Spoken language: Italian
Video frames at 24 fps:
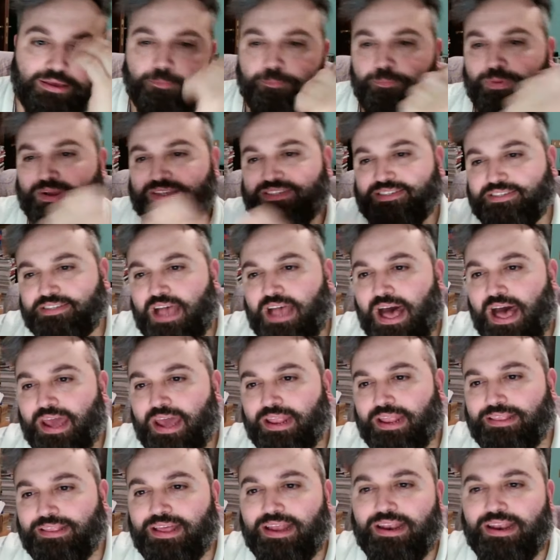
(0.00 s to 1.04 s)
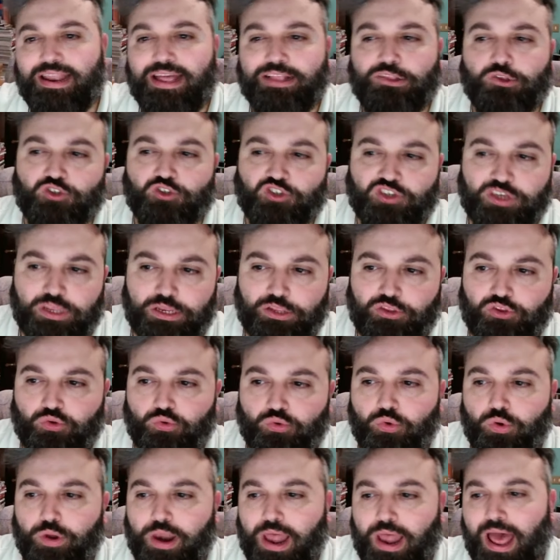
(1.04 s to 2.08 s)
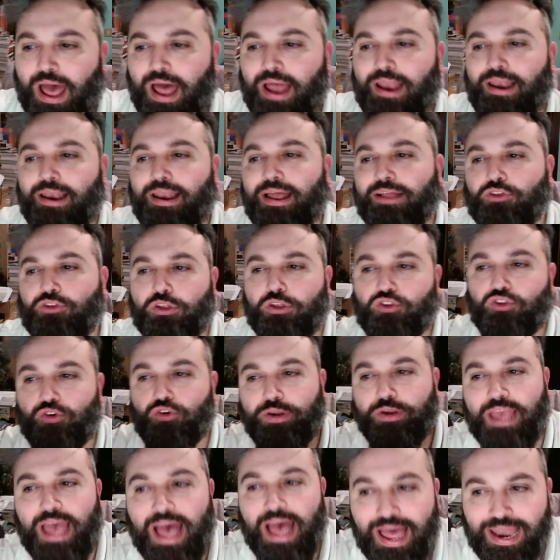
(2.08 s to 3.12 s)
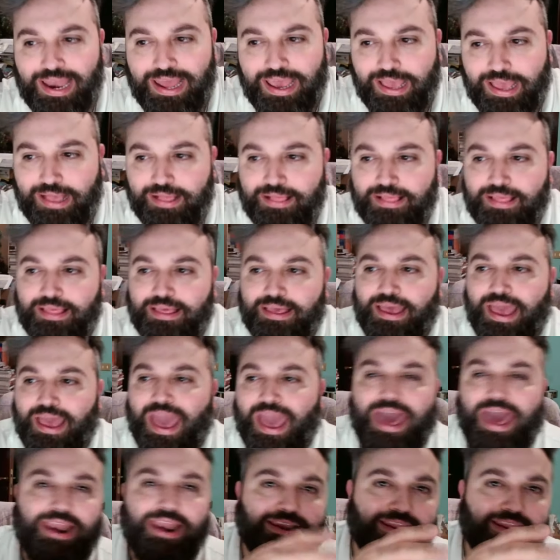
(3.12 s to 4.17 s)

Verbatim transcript: passare dal lato scrittura al lato attoriale Ernie